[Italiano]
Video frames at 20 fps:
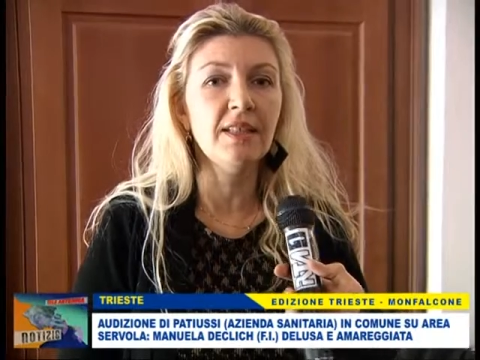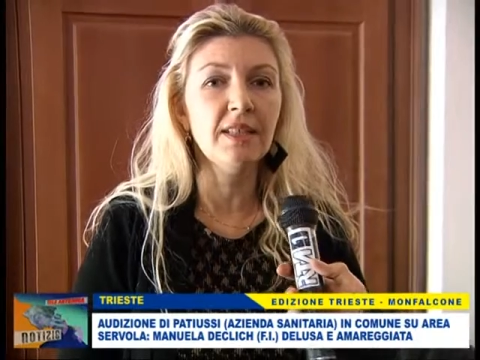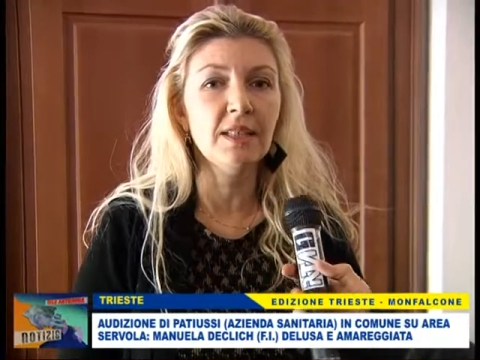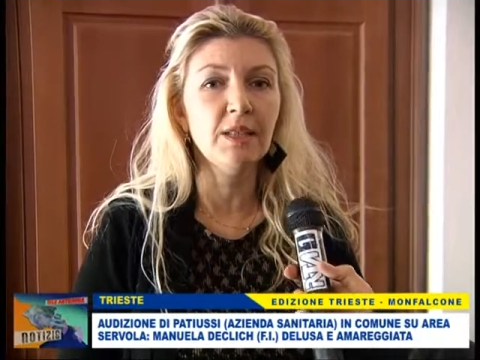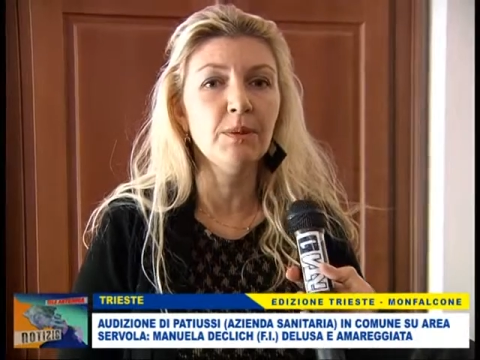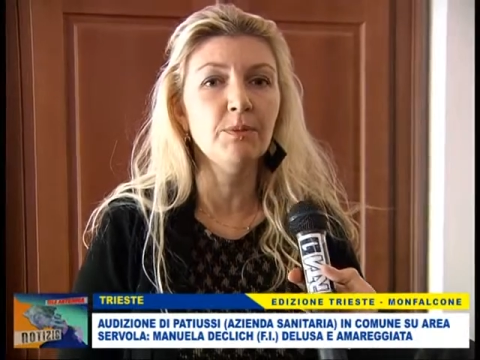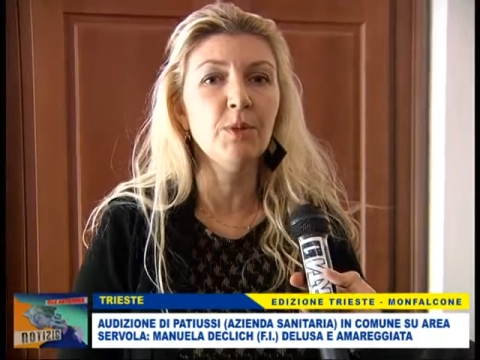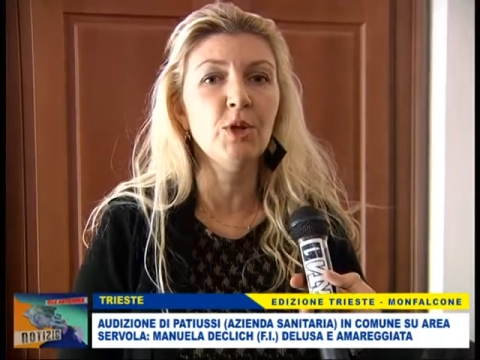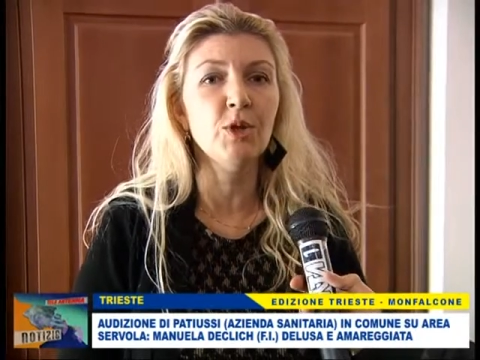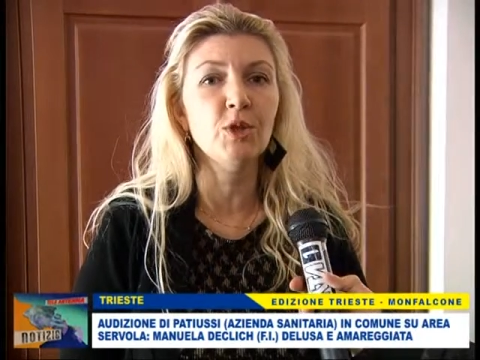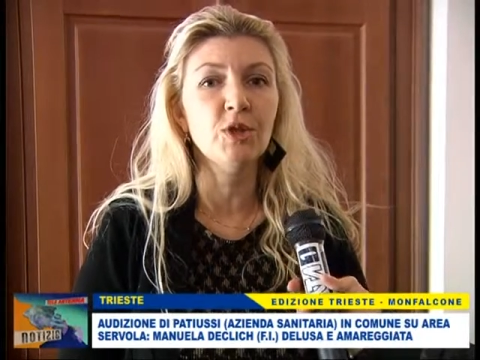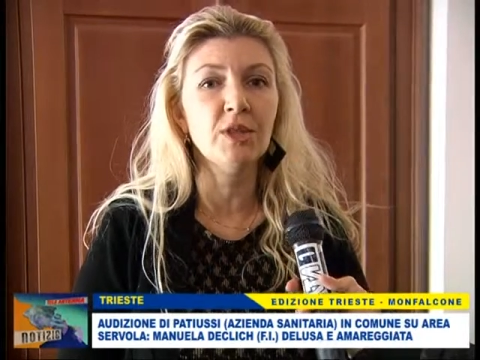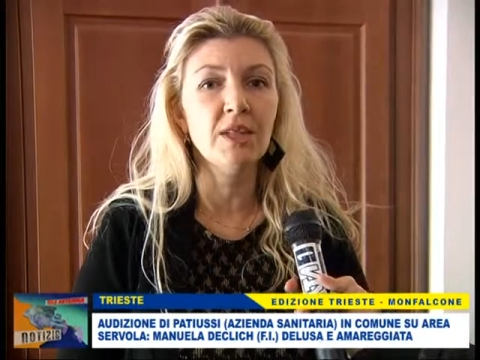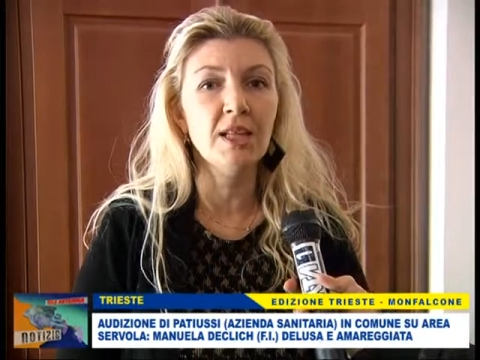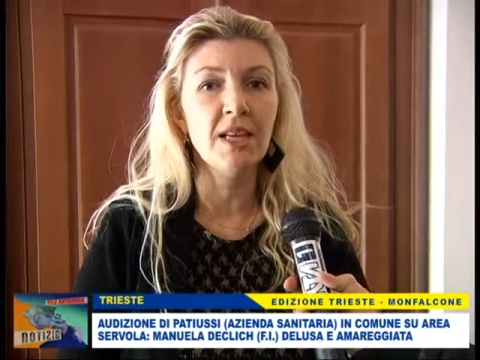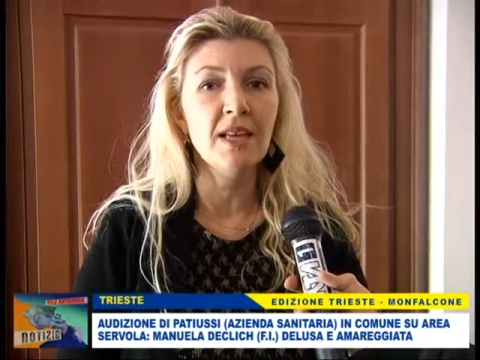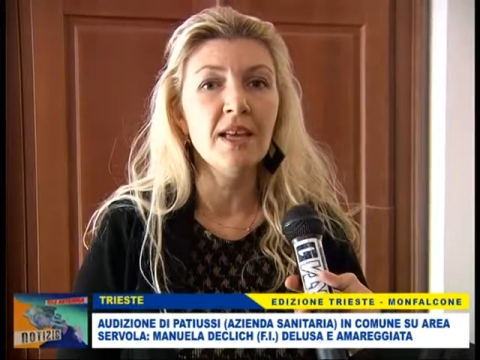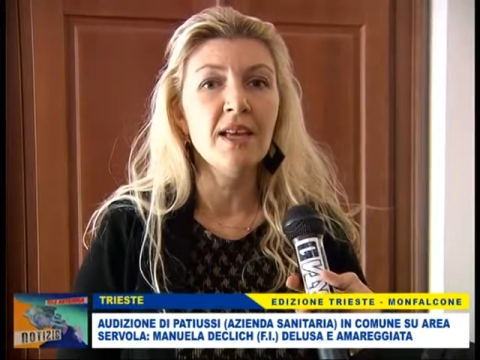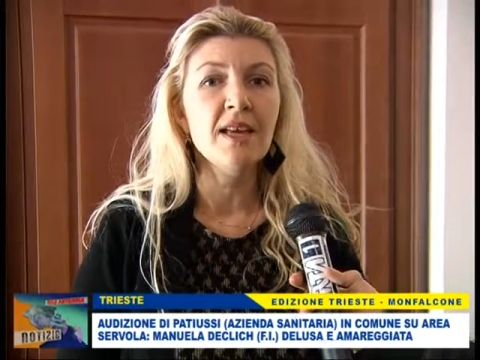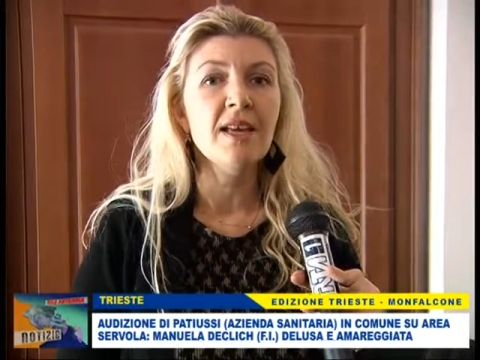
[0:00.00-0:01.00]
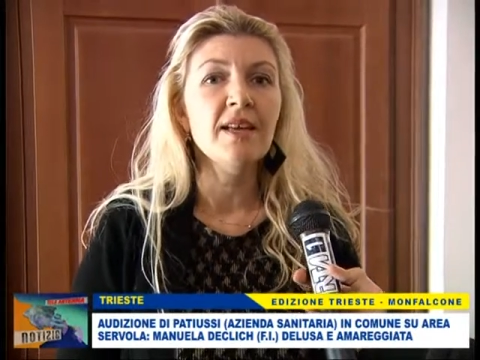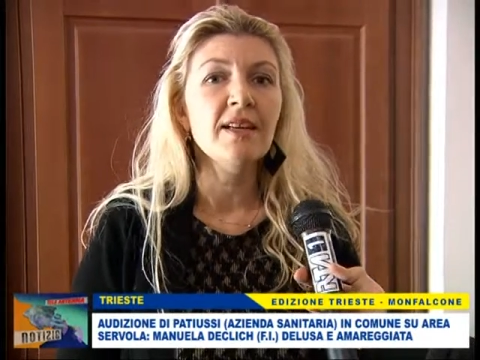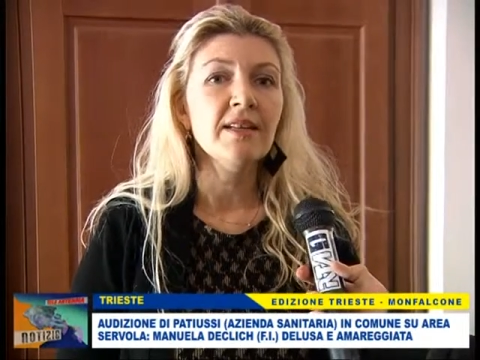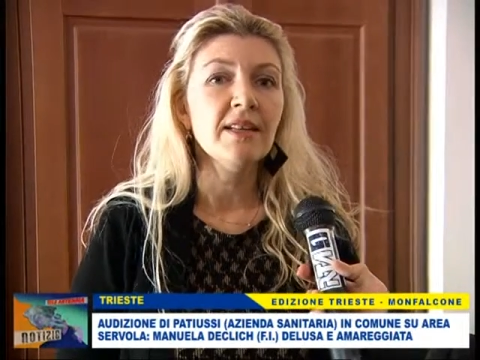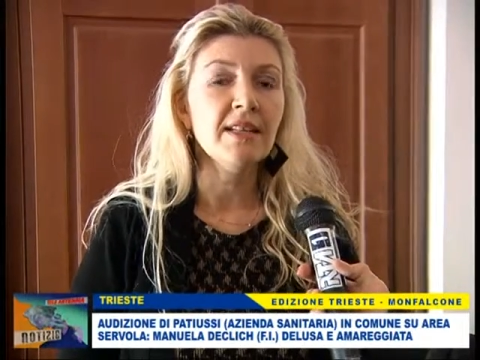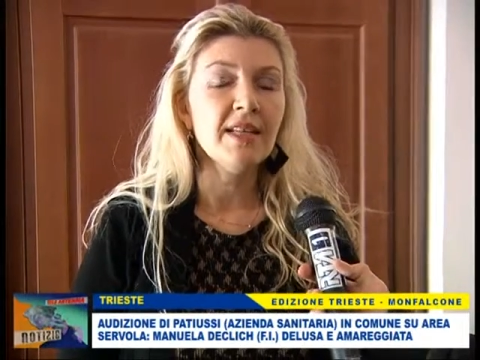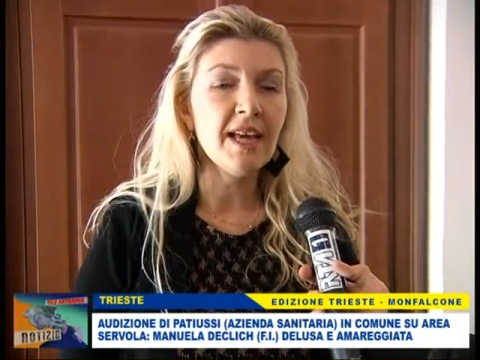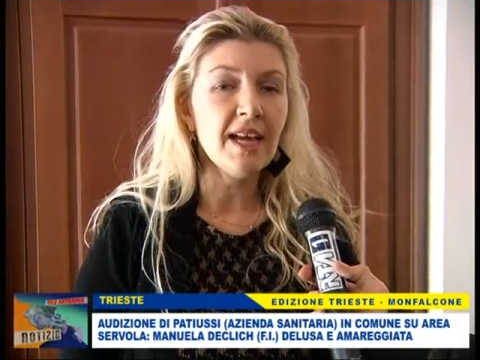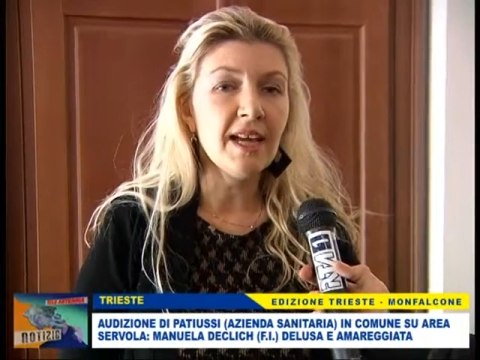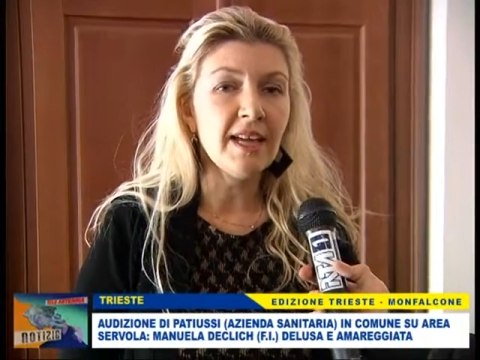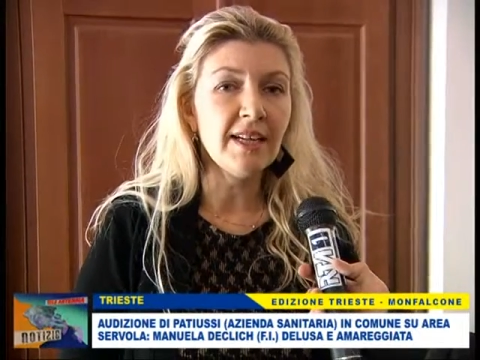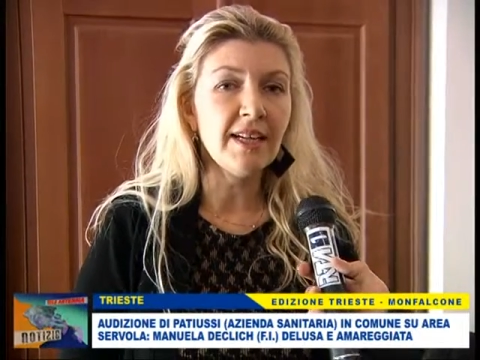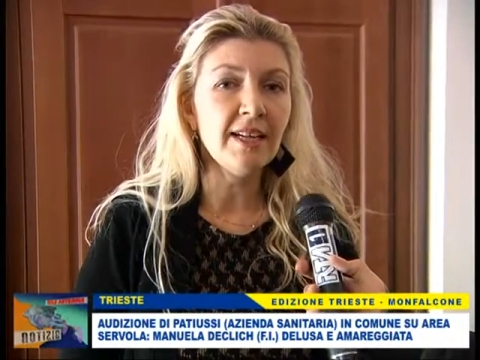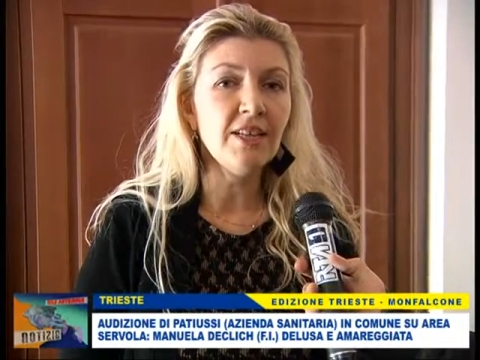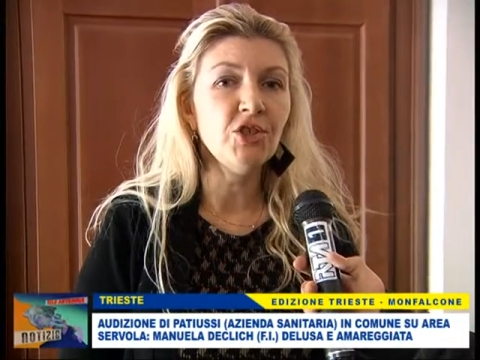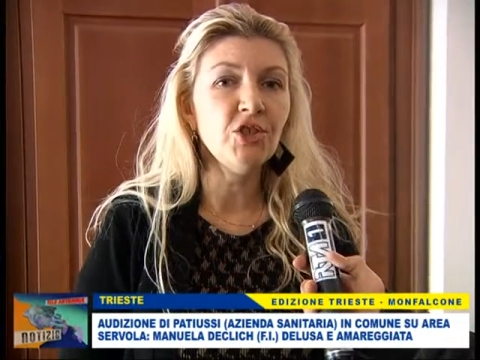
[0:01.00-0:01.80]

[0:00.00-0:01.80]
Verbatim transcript: risposte chiare e